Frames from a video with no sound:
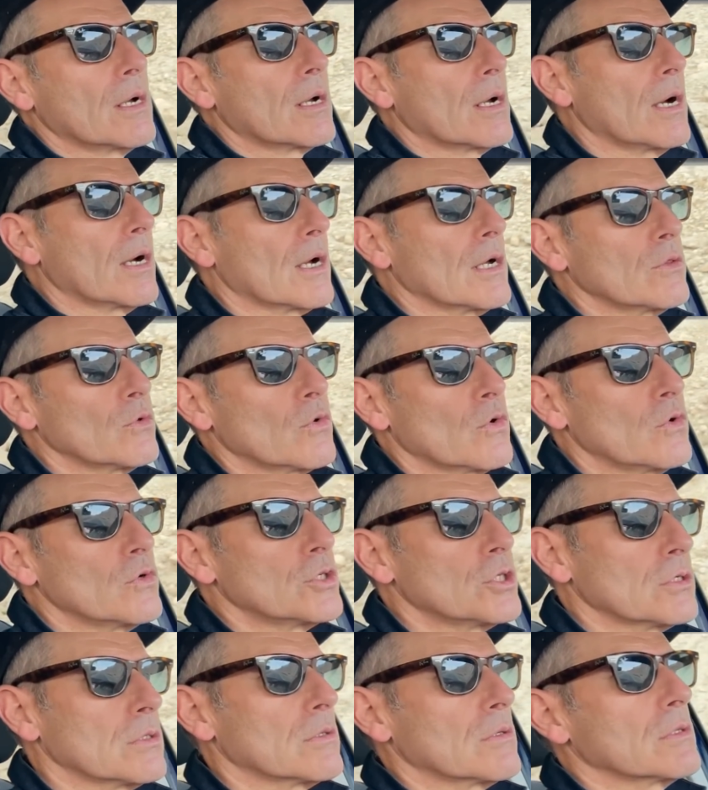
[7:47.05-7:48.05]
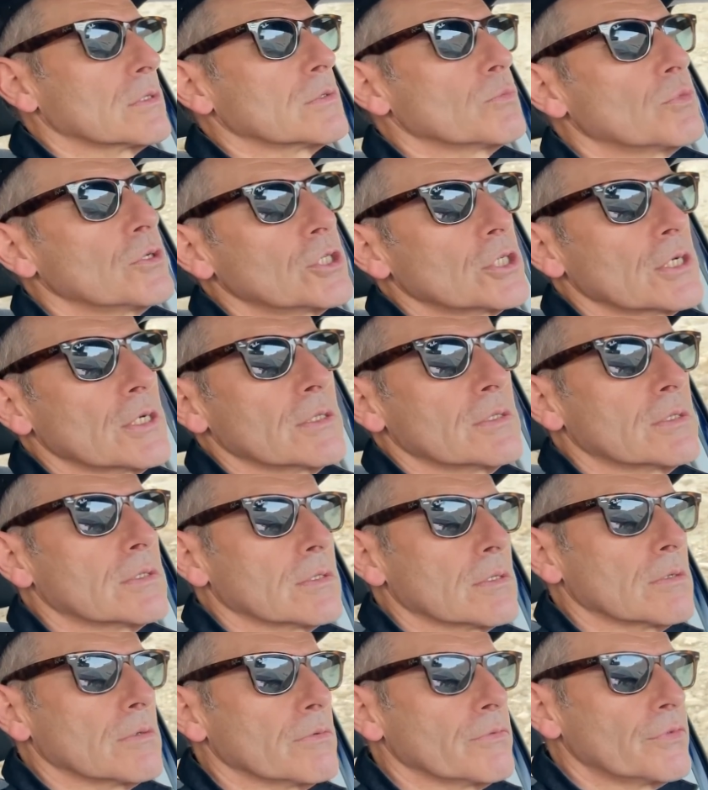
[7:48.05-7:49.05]
Как оно хочет избежать
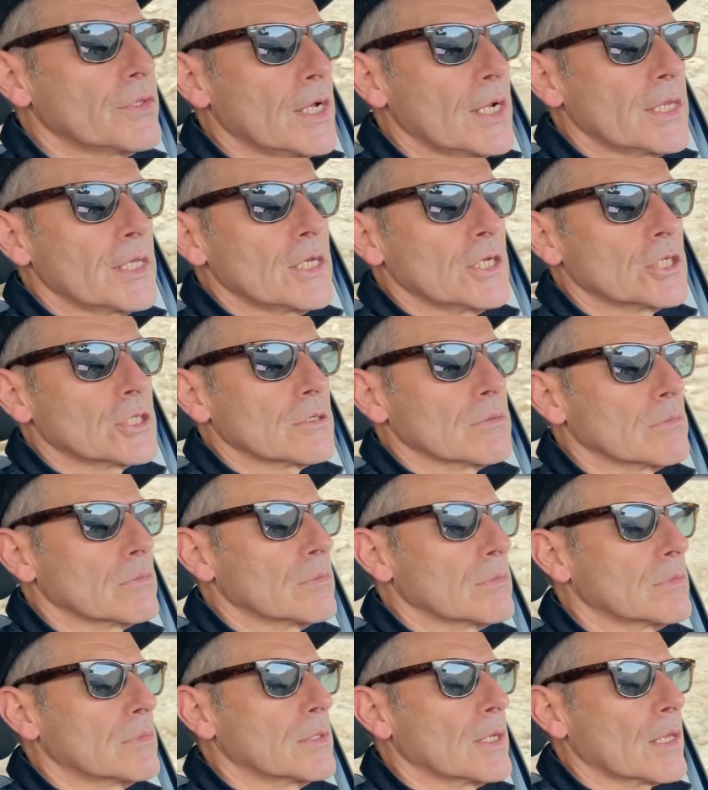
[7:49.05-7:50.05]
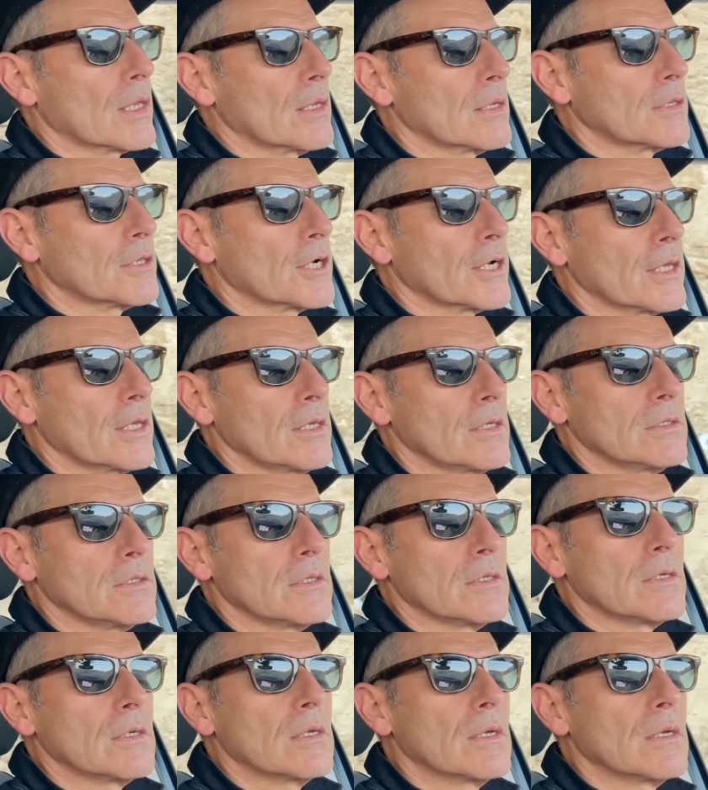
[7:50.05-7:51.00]
э, в дальнейшем таких трагедий?